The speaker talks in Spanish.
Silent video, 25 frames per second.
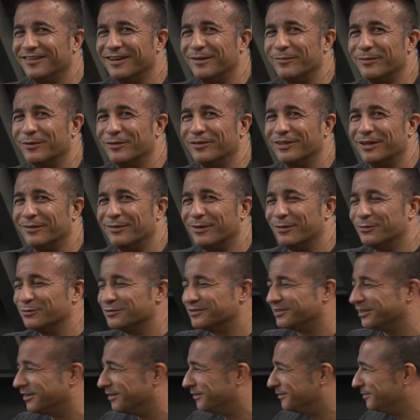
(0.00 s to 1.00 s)
Una pregunta que me ha
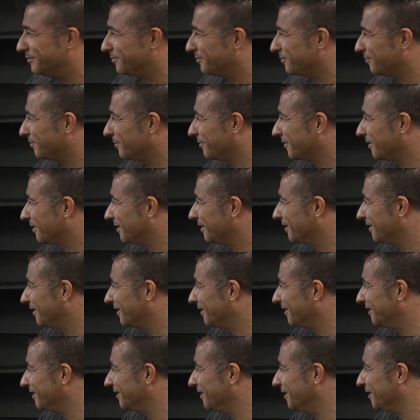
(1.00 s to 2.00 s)
gustado.
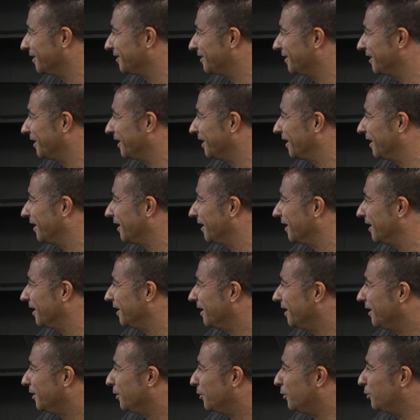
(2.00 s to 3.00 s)
Dice
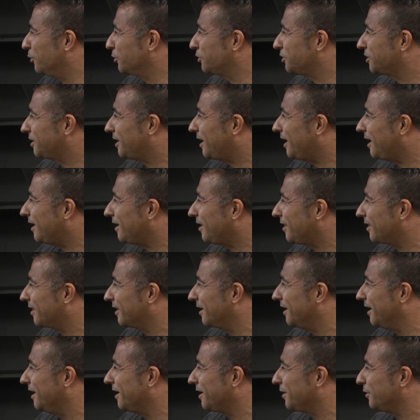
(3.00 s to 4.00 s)
Oscar
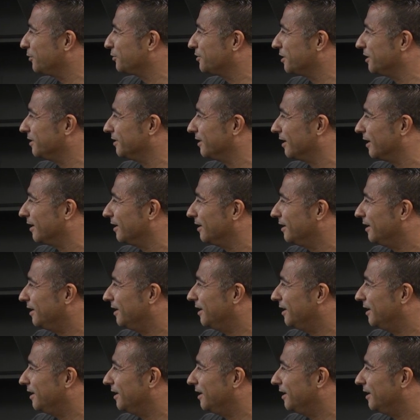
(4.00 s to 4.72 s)
CR80.